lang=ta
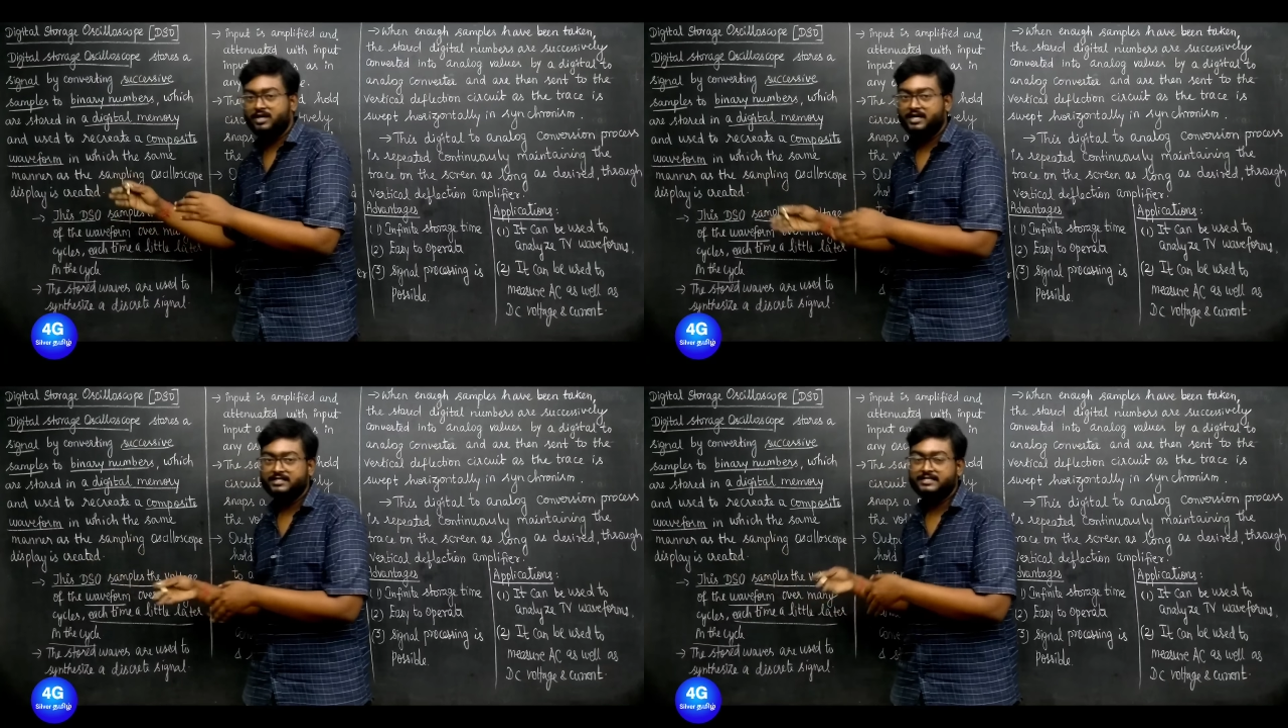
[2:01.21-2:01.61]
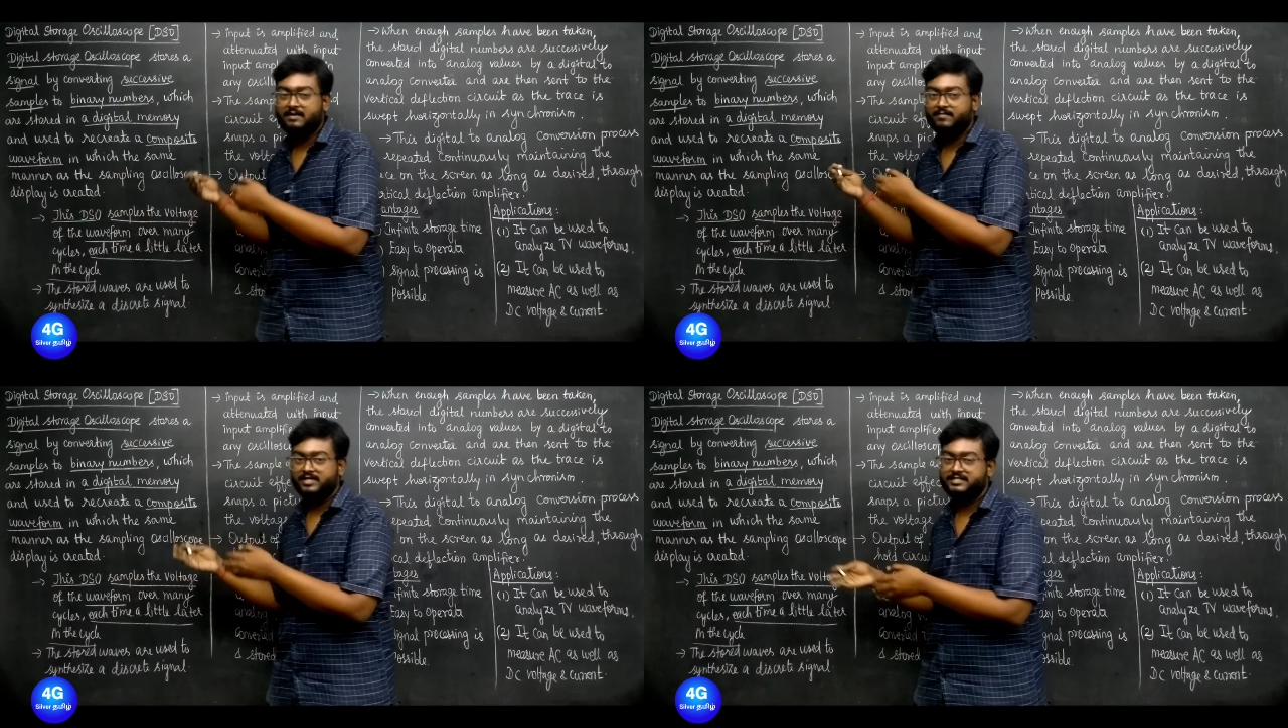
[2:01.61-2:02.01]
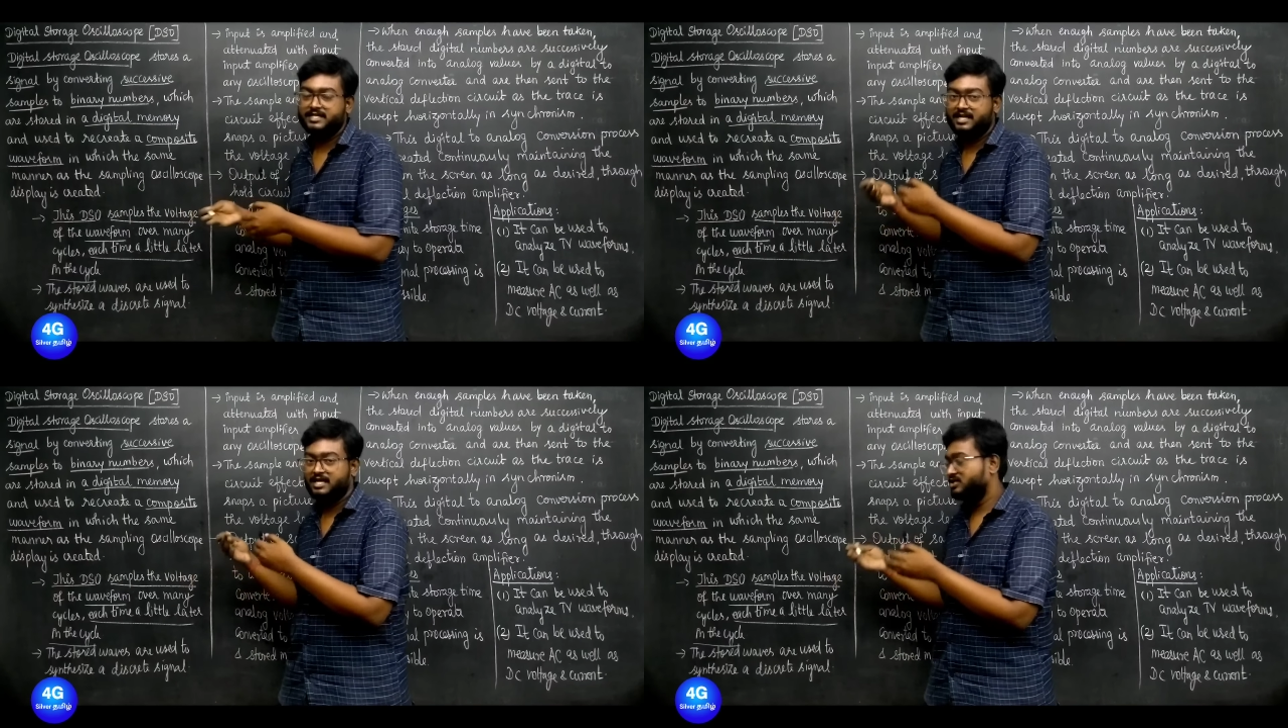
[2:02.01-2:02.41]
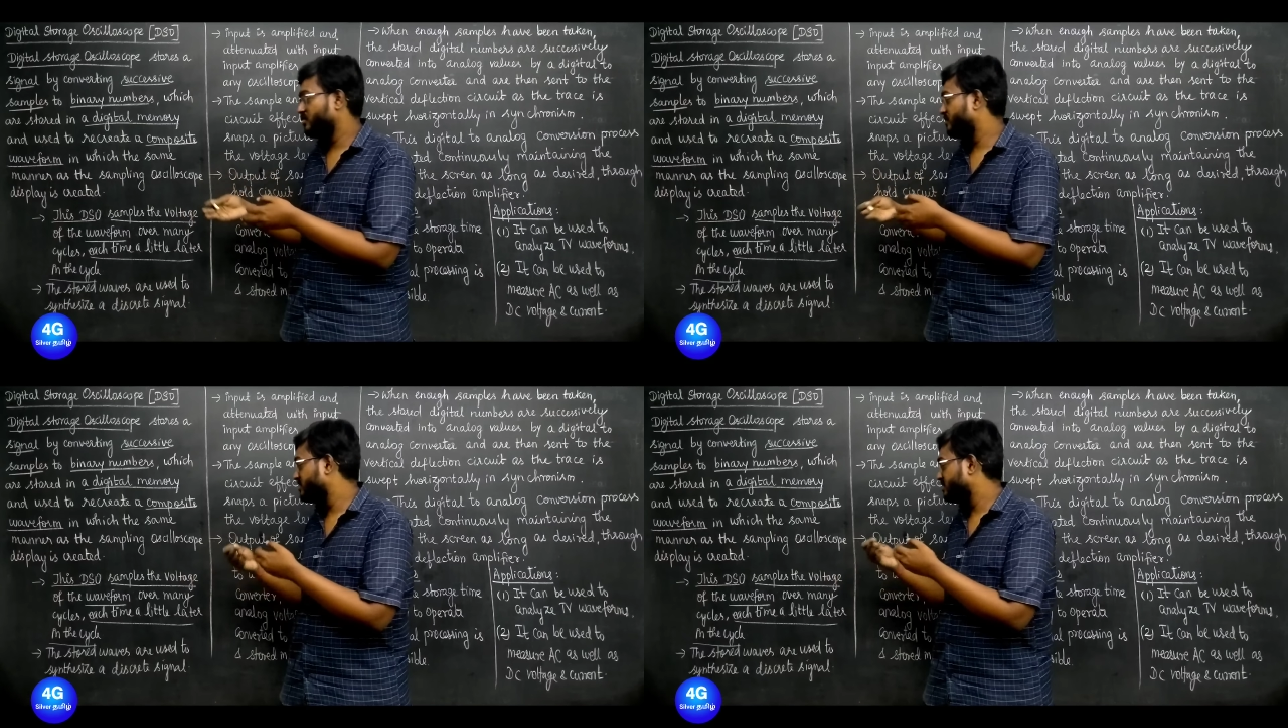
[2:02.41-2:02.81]
கொடுக்குற சாம்பிள்ஸ்
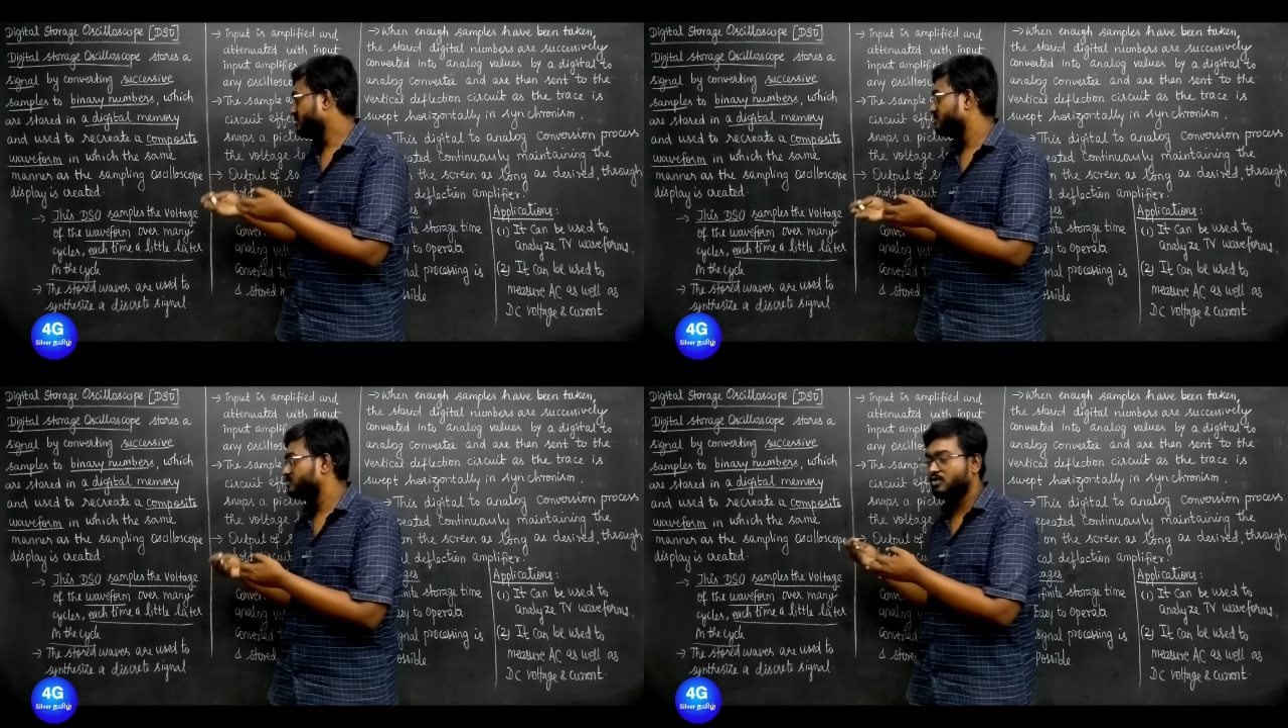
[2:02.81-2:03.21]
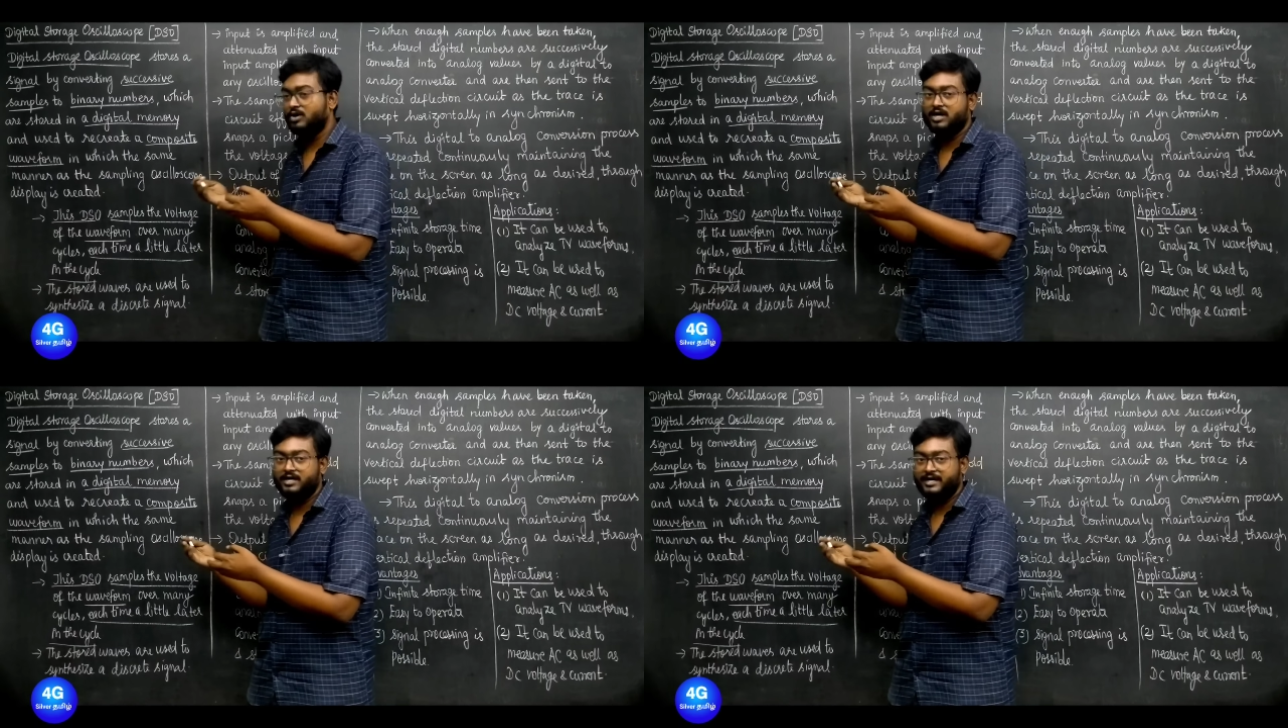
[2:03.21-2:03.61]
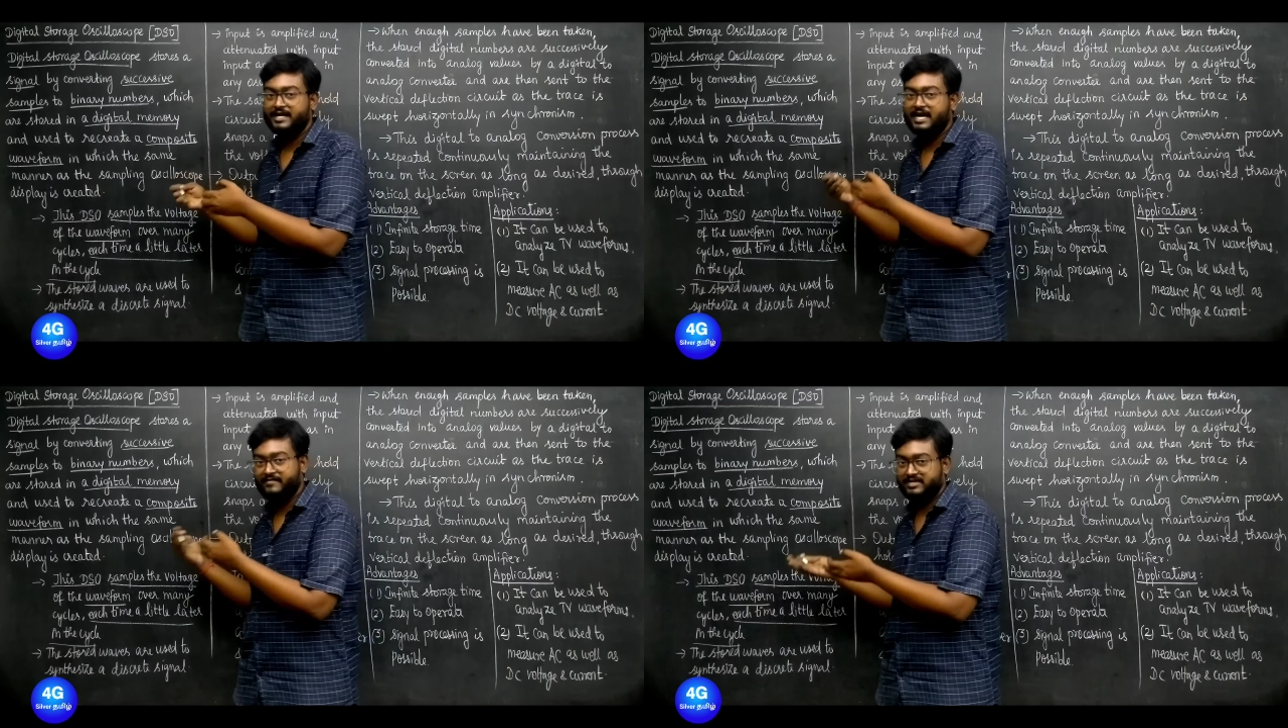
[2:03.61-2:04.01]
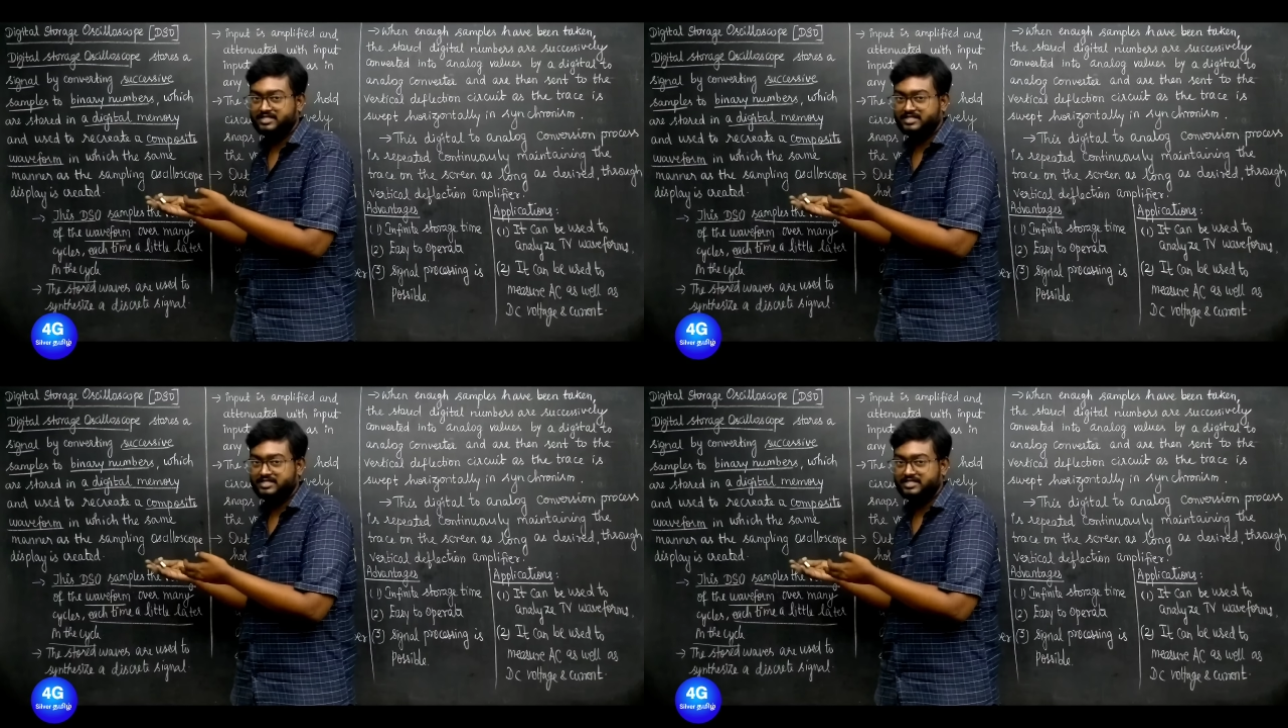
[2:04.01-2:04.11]
எல்லாத்தையும் வந்து ஸ்டோ ரெடியாகி